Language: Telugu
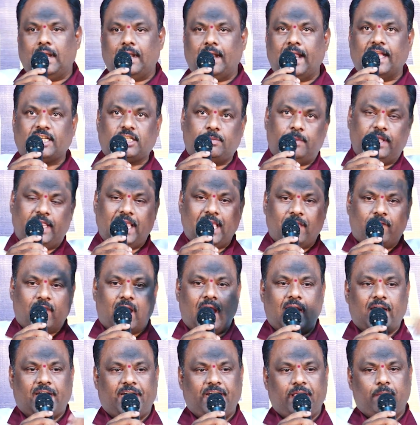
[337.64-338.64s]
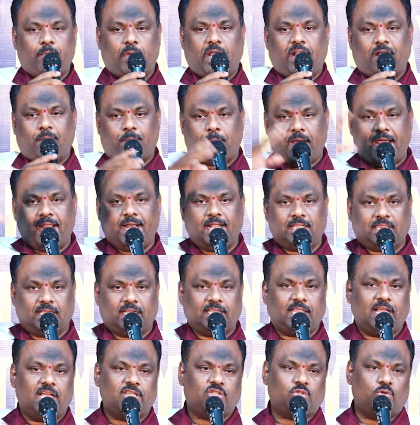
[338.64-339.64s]
లక్ష్మీదేవి ఆల్రెడీ మనకు పైన
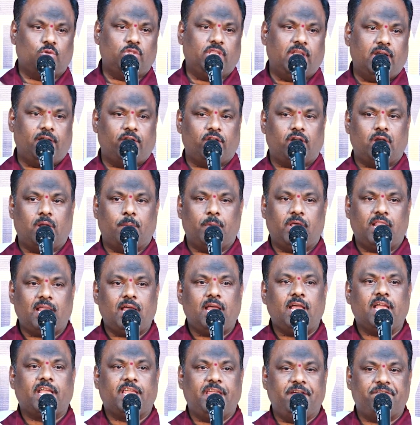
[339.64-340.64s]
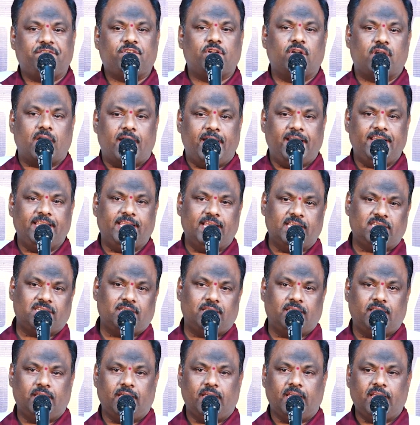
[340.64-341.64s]
తతాస్తుంది అంటున్నాం కదా గిఫ్ట్ రెడీ
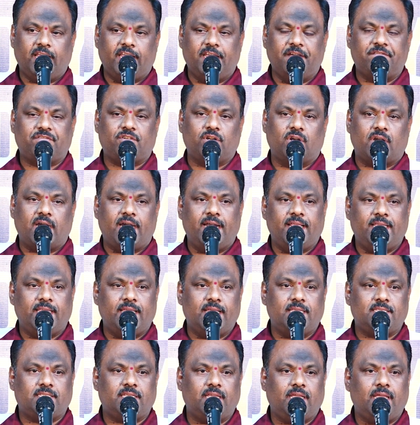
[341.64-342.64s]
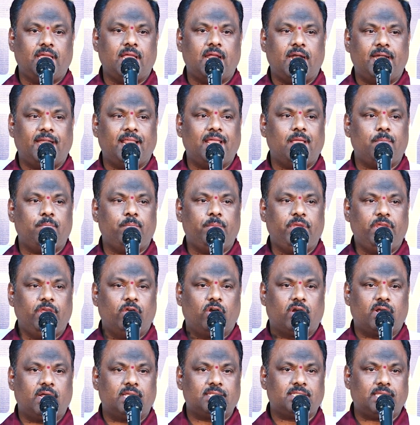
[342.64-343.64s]
చేసింది గిఫ్ట్ రెడీ చేసి అంటే మీ
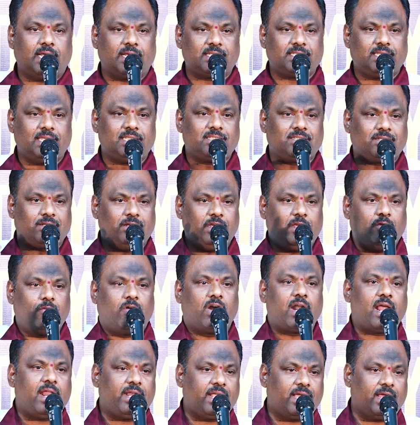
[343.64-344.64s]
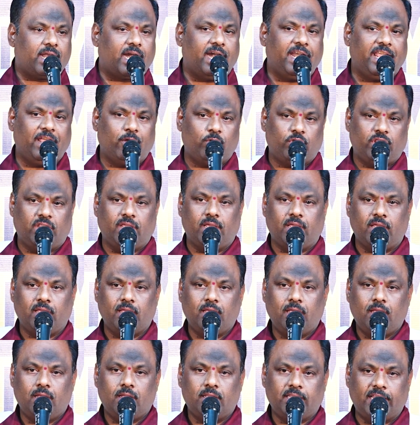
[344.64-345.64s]
యొక్క సక్సెస్కు ఇవ్వడానికి రెడీ ఉంది
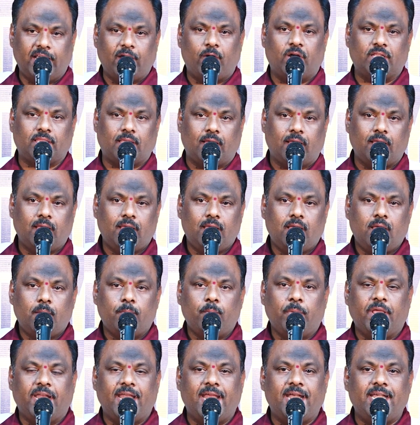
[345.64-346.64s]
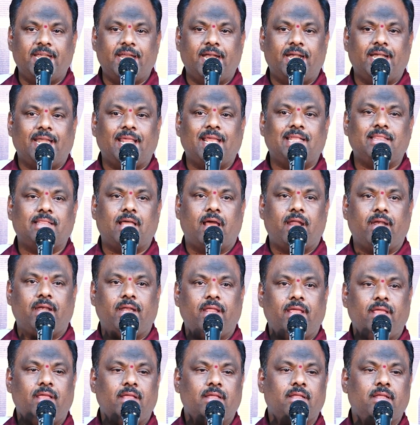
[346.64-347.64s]
దేవత మీరేంటి అంటే
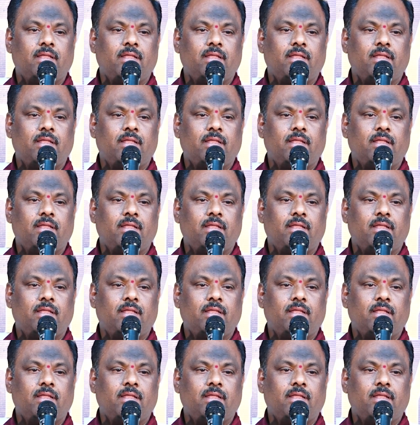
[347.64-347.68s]
దాన్ని